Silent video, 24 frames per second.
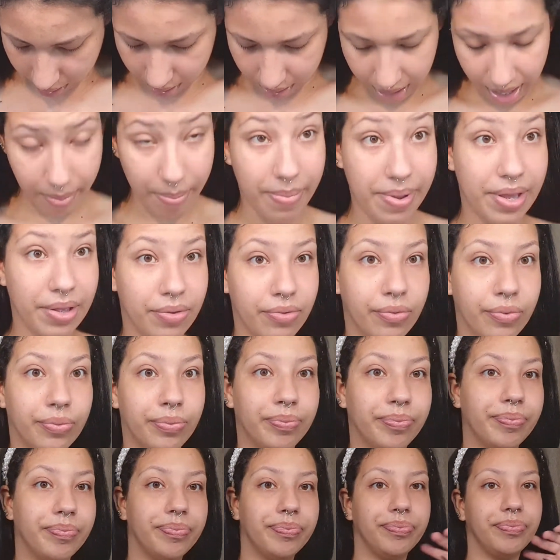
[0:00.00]
cabelo.
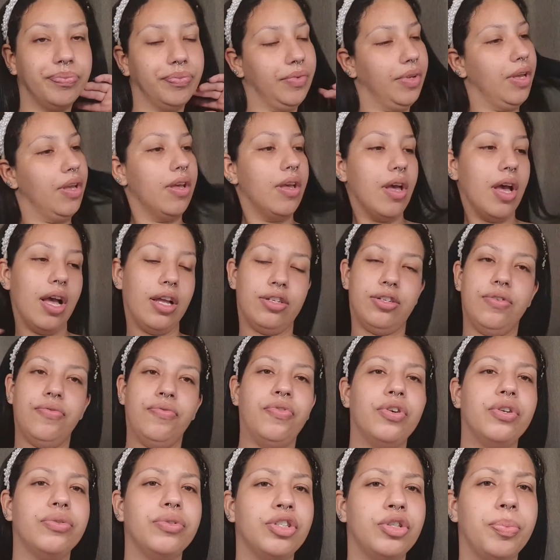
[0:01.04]
Acho que
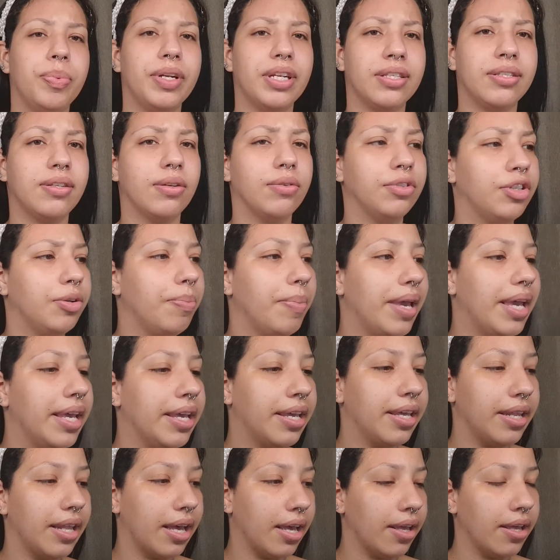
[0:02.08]
foi uma inspiração de
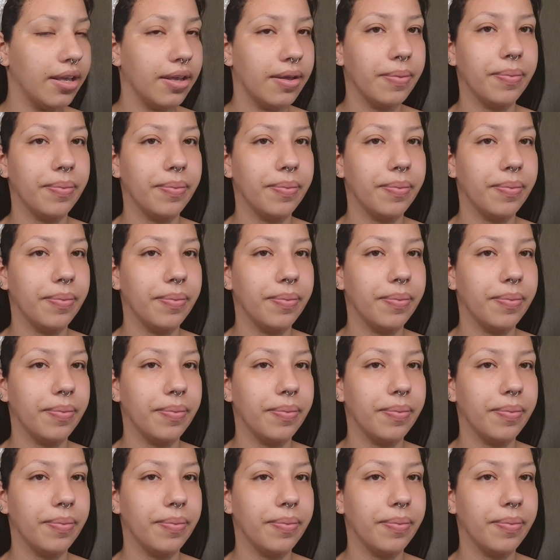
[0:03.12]
make, né?